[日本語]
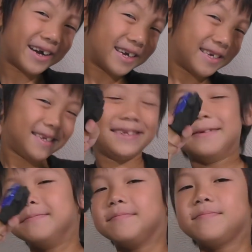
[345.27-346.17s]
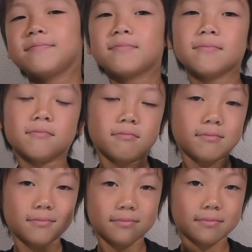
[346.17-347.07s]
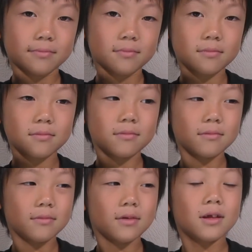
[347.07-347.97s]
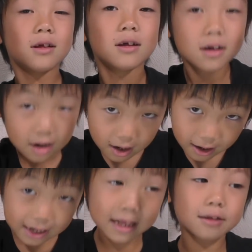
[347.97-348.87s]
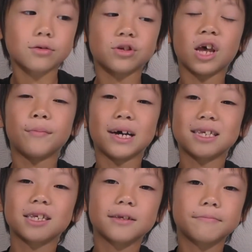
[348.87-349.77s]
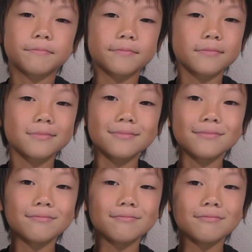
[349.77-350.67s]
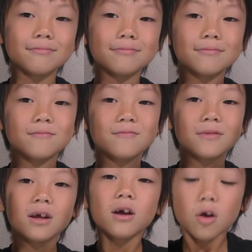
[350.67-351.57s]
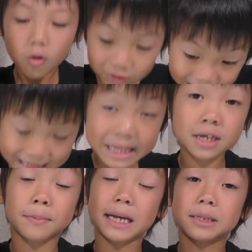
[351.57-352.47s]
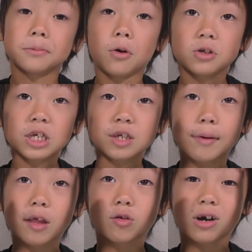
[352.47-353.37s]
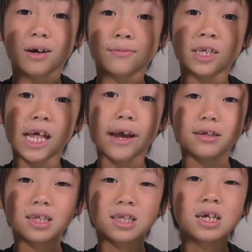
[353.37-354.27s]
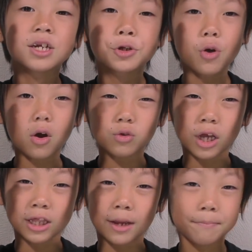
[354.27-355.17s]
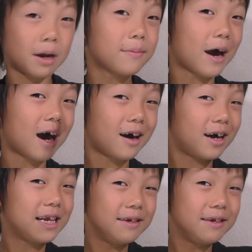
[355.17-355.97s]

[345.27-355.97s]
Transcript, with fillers: そんなわけで今日も最後まで動画をご視聴いただきありがとうございますありがとうございますチャンネル登録高評価コメントお願いしますお願いますおすすめの動画を見てねそんなわけで今日はこの辺でバイバー